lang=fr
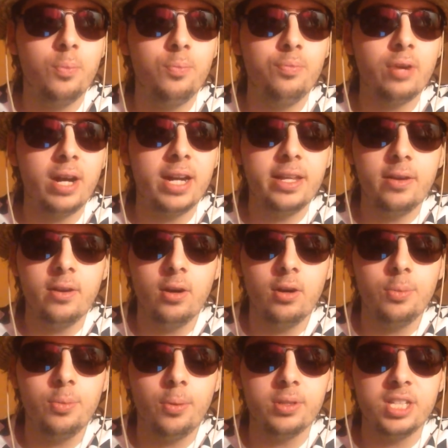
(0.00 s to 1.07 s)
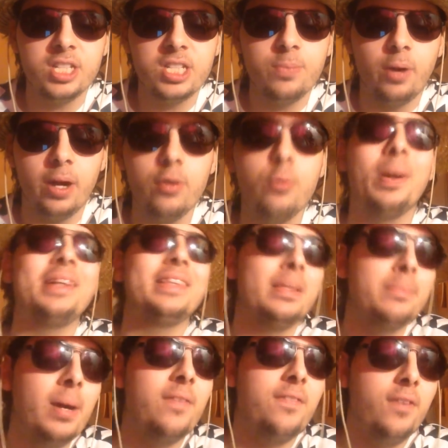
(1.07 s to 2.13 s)
pour aller le, protéger, pour aller lui prêter
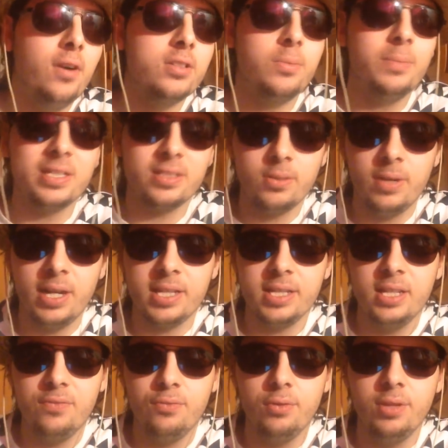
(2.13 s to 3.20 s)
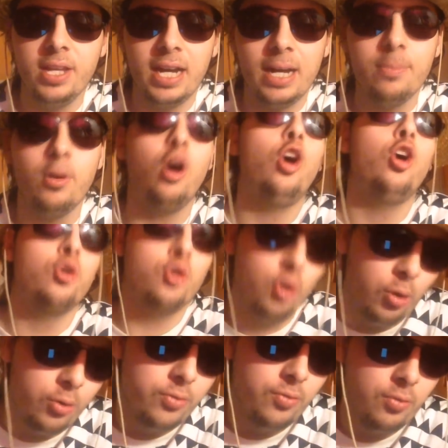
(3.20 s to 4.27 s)
main forte maintenant là qu'il est vulnérable
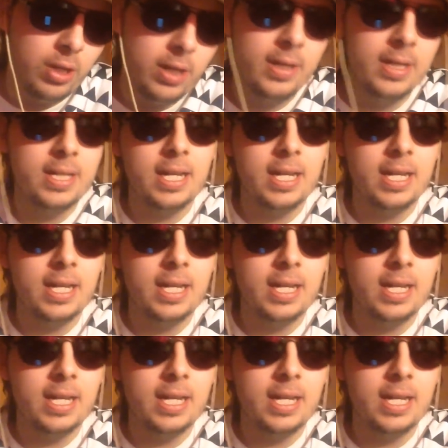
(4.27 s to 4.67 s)
encore une fois,